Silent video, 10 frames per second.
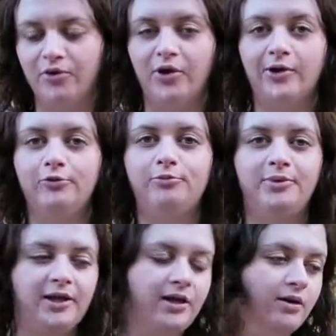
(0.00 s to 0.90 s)
euh, un coup de
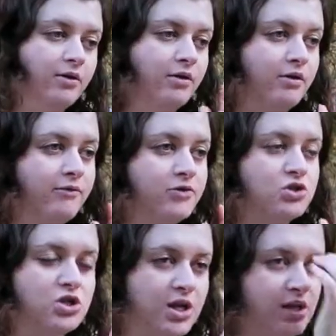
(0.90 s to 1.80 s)
pied, euh,
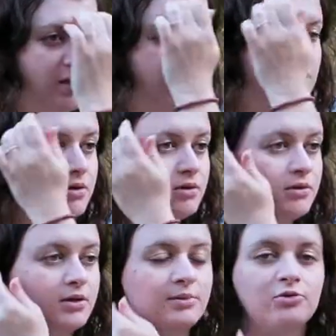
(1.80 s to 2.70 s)
votre chien
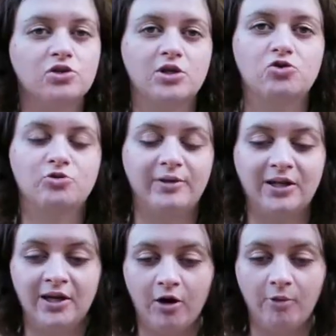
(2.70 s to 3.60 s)
euh, il, mange quelque chose par
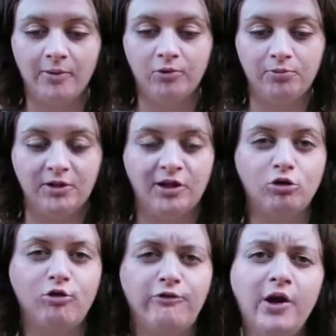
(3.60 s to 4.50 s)
terre, hop, un coup de pied de la
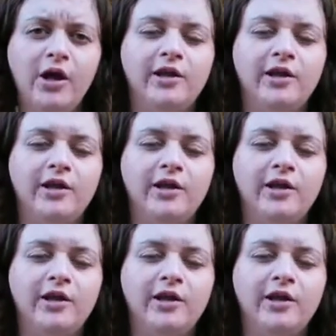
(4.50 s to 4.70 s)
truffe,